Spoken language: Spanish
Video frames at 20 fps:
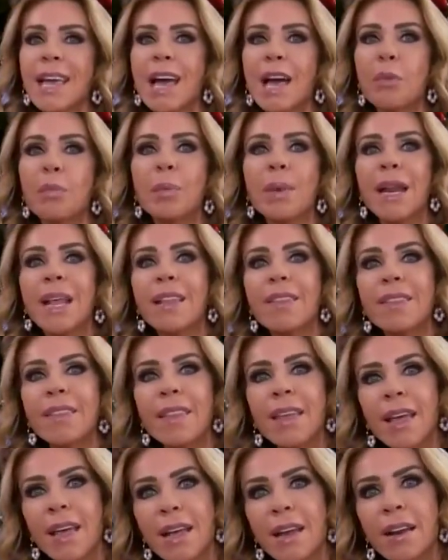que
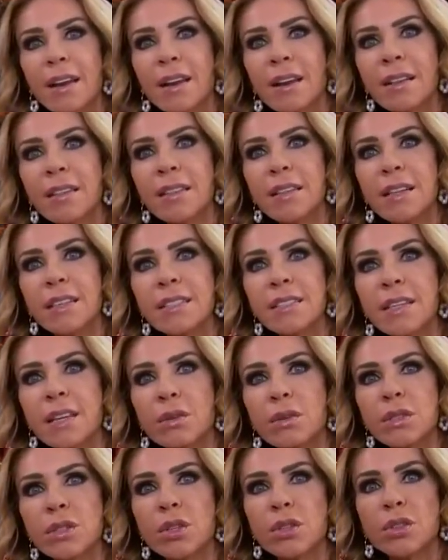aprender, dice
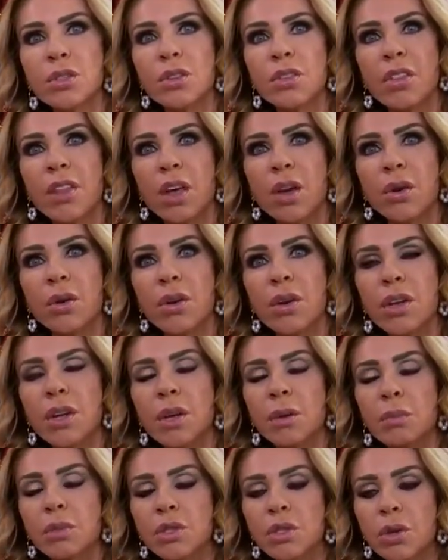nuestro sondeo.
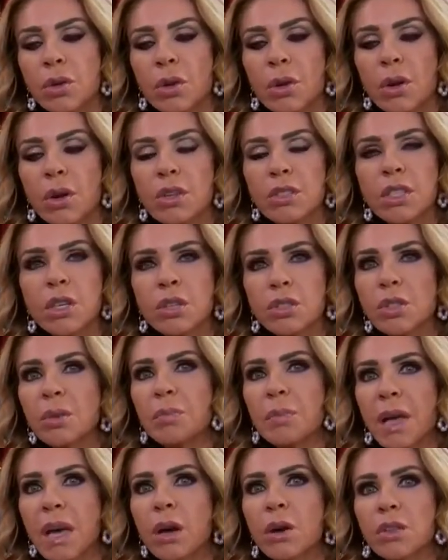Pues yo creo que los hijos
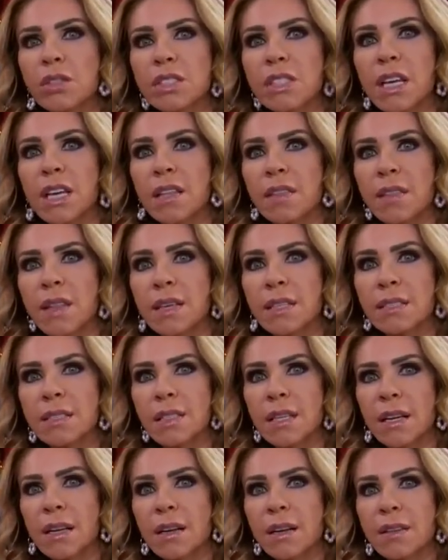son bien conscientes
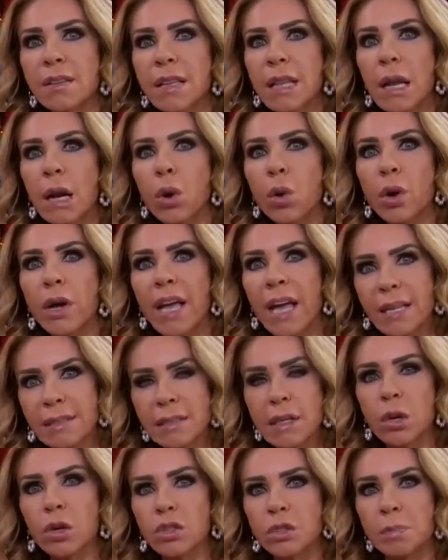de lo que
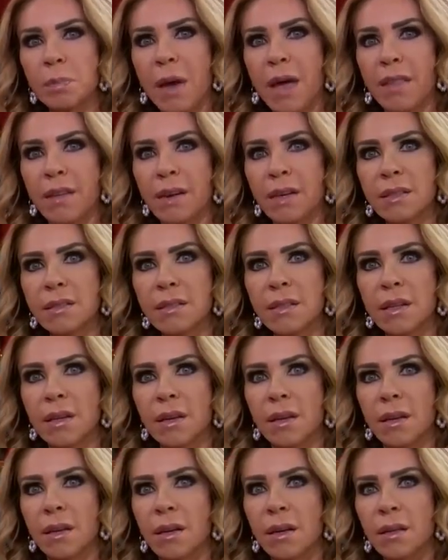hacen los padres,
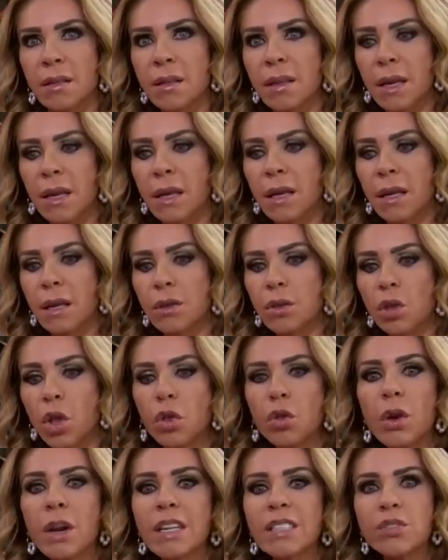de
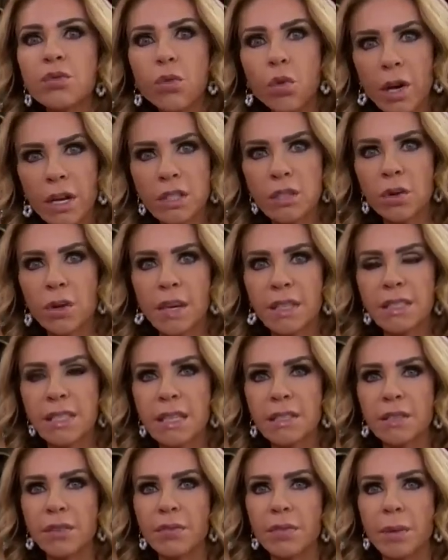todo el esfuerzo que se
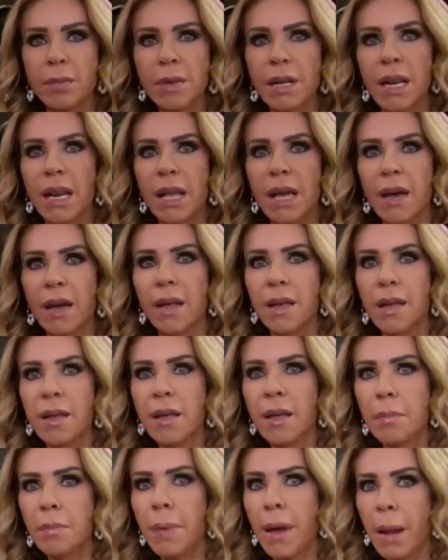hace en familia
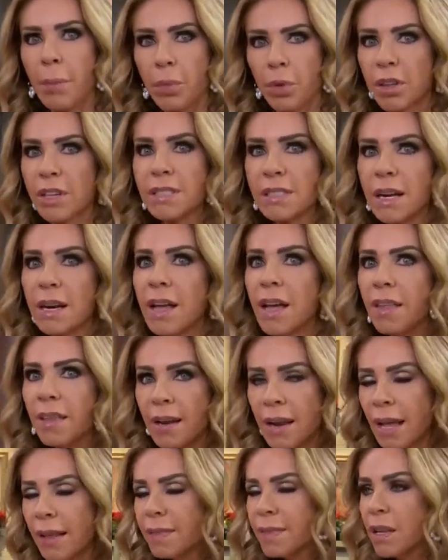para poder salir
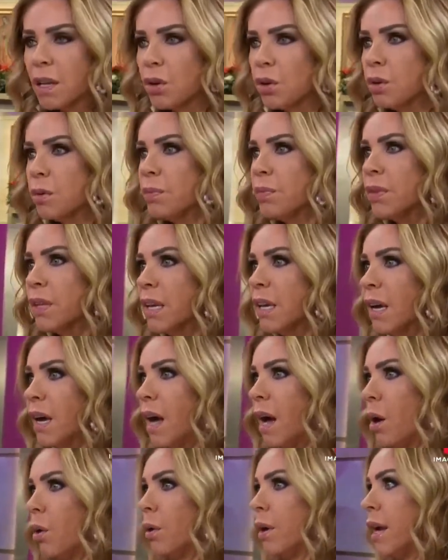adelante, ¿no?
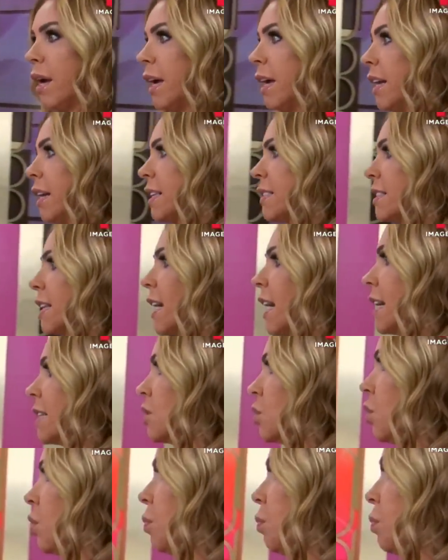Ahora, en este caso,